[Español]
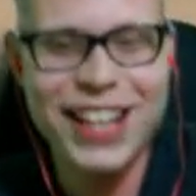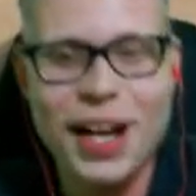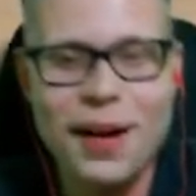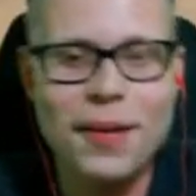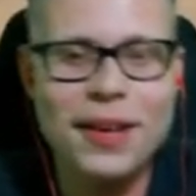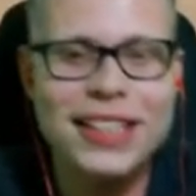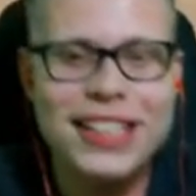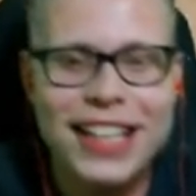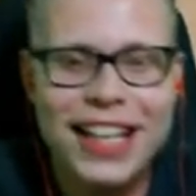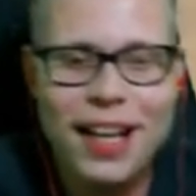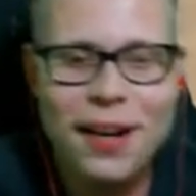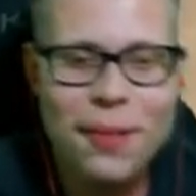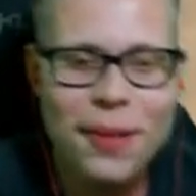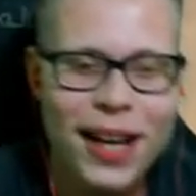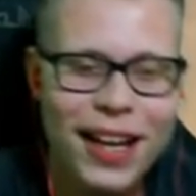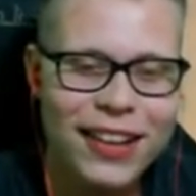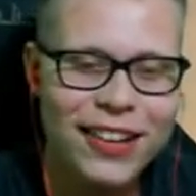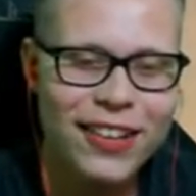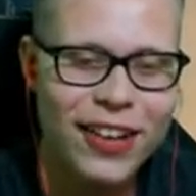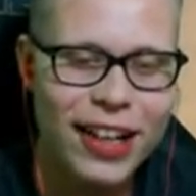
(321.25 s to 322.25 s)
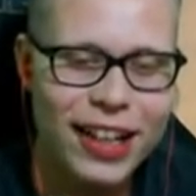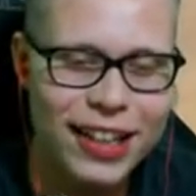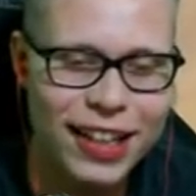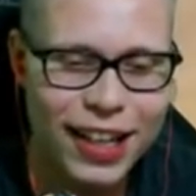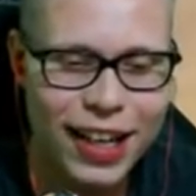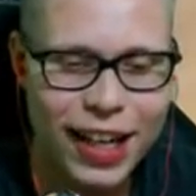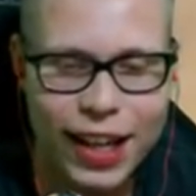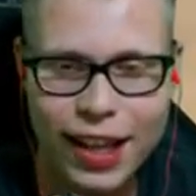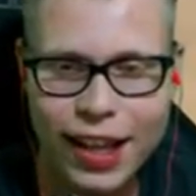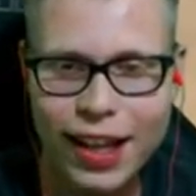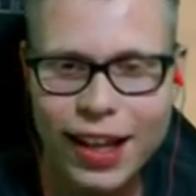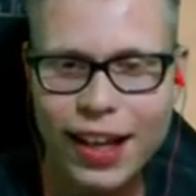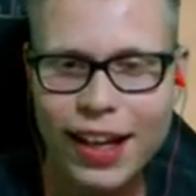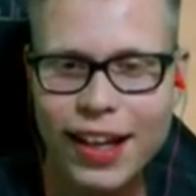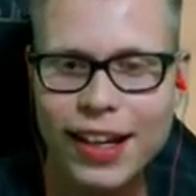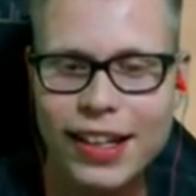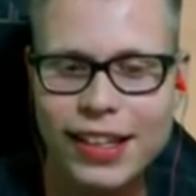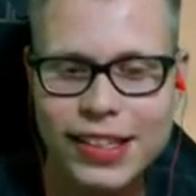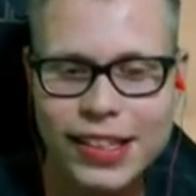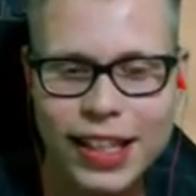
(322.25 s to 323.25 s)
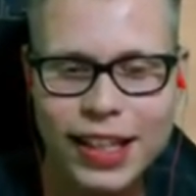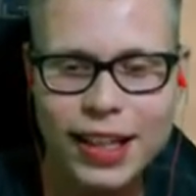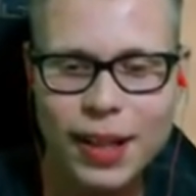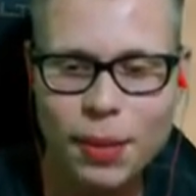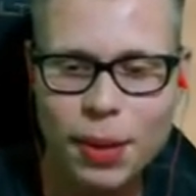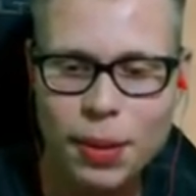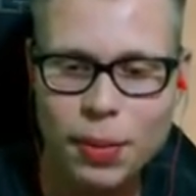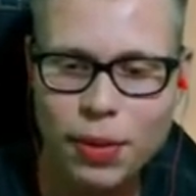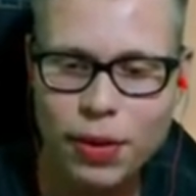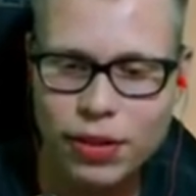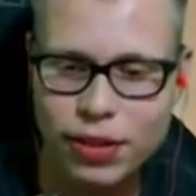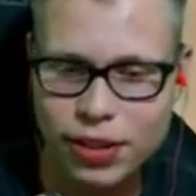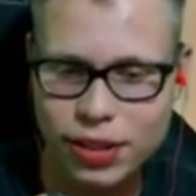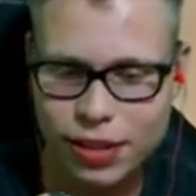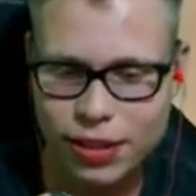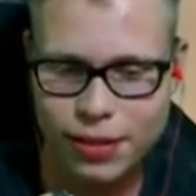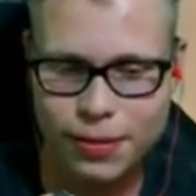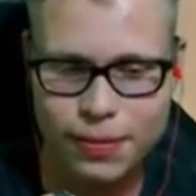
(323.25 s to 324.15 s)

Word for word: Vamos a seguir viendo, gente. Quedan 7 vivos.